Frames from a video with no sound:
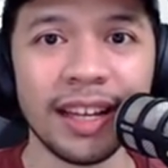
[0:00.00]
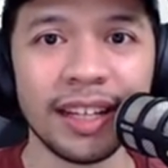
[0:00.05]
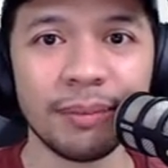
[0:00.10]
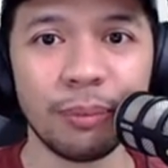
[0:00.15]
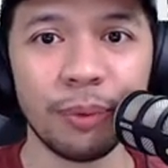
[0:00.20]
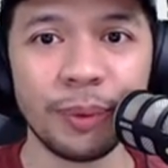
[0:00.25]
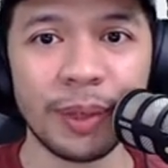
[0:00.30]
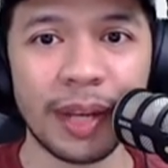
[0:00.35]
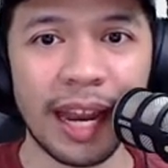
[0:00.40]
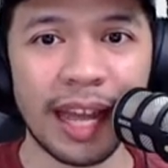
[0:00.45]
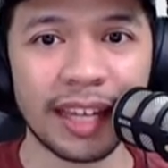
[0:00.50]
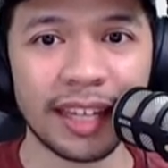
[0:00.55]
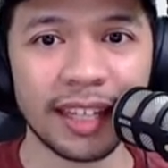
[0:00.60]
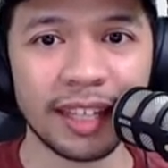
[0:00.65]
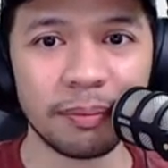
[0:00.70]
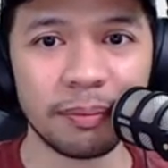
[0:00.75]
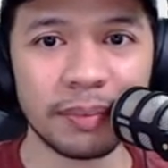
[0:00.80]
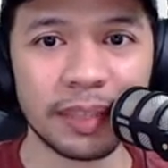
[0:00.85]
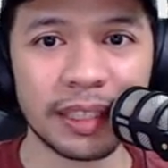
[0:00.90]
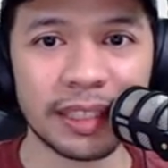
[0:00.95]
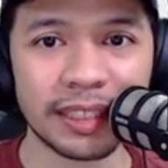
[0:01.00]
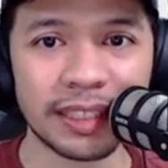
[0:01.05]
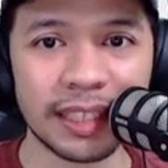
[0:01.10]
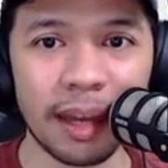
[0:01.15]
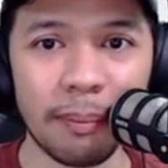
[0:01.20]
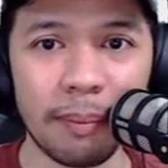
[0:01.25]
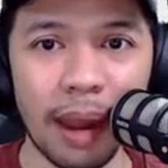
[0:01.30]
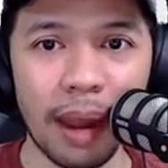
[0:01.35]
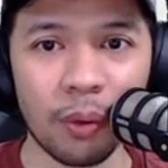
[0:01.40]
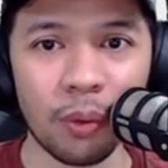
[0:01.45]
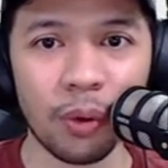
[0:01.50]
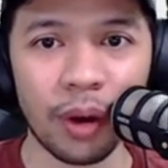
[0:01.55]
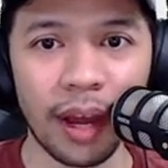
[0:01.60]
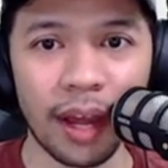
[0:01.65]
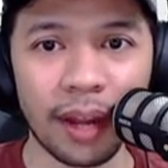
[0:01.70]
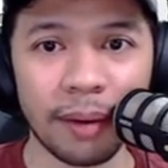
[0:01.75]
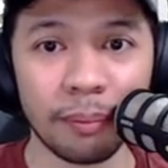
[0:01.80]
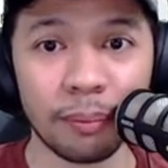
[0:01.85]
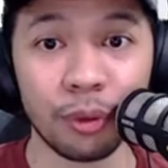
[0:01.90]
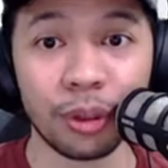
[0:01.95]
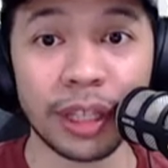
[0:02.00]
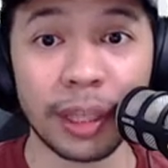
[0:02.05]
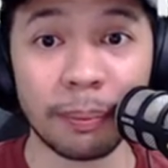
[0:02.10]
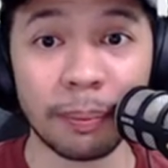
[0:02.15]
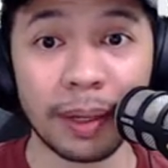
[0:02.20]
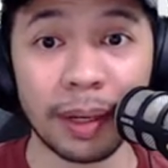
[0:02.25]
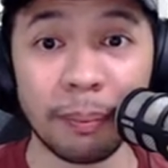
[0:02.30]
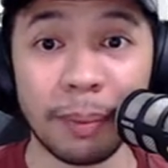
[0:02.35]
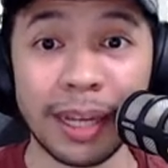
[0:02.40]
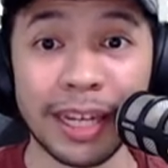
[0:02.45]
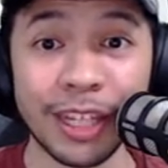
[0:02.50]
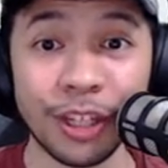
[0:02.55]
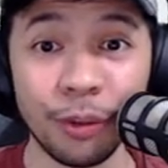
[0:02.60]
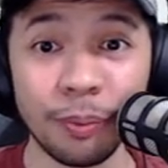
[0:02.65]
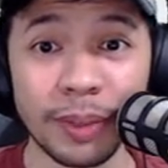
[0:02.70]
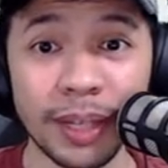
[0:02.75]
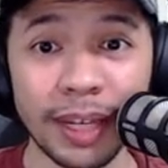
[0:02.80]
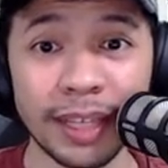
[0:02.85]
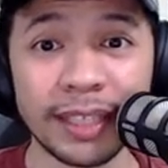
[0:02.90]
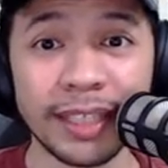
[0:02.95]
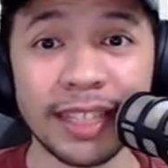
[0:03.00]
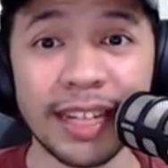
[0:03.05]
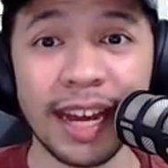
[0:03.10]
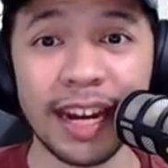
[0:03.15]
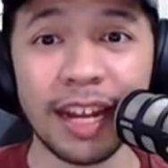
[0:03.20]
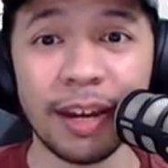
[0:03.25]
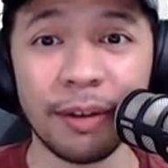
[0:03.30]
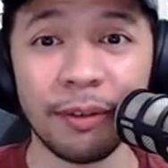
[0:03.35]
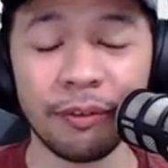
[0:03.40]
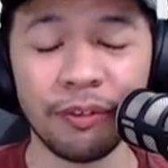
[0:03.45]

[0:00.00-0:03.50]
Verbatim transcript: Bumi Langit bisa melakukan multiple medium ya jadi ada